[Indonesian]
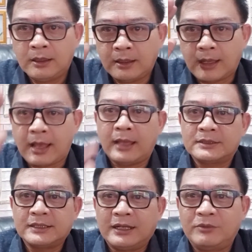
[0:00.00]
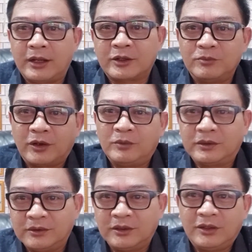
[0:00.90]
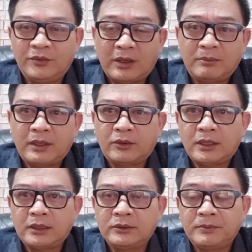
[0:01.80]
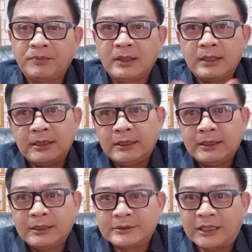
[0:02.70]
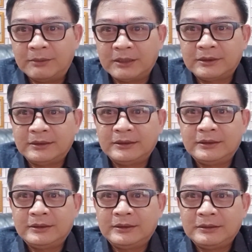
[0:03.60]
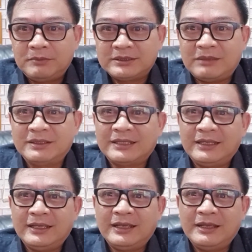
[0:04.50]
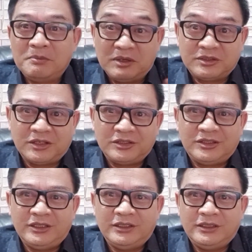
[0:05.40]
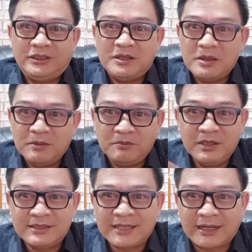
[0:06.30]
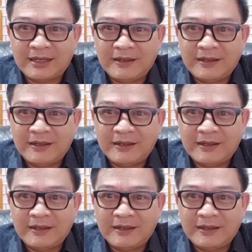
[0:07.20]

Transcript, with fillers: Assalamualaikum warahmatullahi wabarakatuh. Sahabat, bersama saya Mr. G bicara.